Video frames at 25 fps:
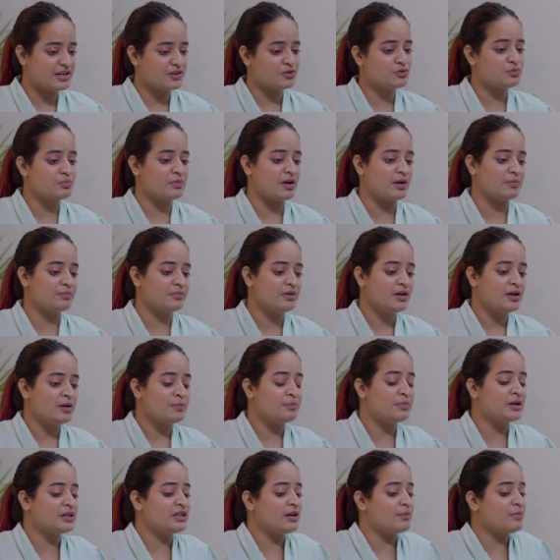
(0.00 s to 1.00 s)
येस मैम
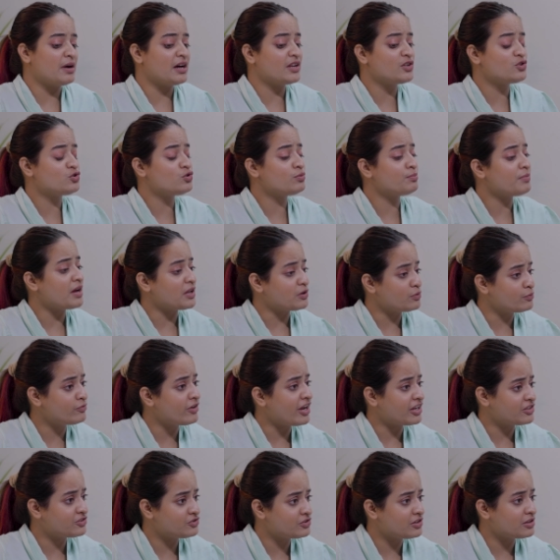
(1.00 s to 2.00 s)
बट हमारी जो
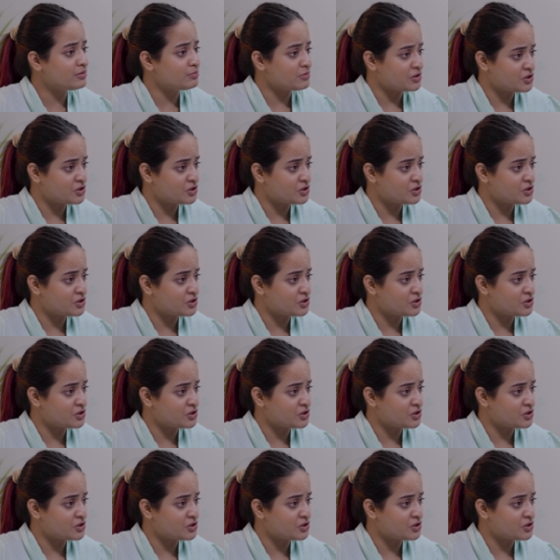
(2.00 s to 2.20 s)
मैन्युफैक्चरिंग